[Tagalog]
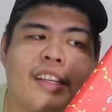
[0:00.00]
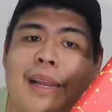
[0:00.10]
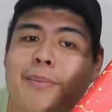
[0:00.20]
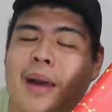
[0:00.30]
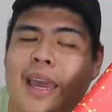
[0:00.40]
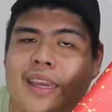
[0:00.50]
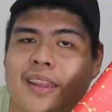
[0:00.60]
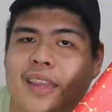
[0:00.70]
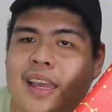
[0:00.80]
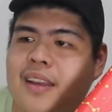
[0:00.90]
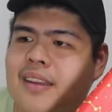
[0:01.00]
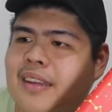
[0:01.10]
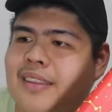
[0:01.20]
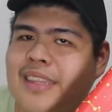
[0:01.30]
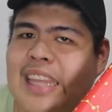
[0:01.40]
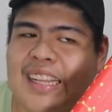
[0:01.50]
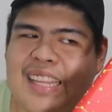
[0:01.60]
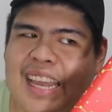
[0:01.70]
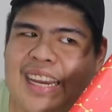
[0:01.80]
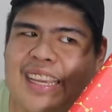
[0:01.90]
I'll buy it na
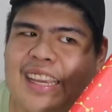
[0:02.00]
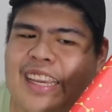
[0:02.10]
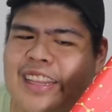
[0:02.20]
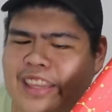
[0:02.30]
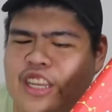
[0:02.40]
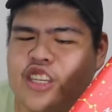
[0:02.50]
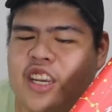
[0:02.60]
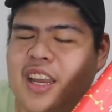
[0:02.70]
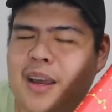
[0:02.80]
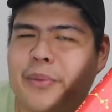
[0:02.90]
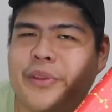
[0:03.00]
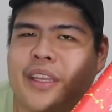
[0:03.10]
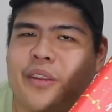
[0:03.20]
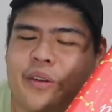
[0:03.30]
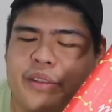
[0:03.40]
technically, hindi siya nakapunta doon.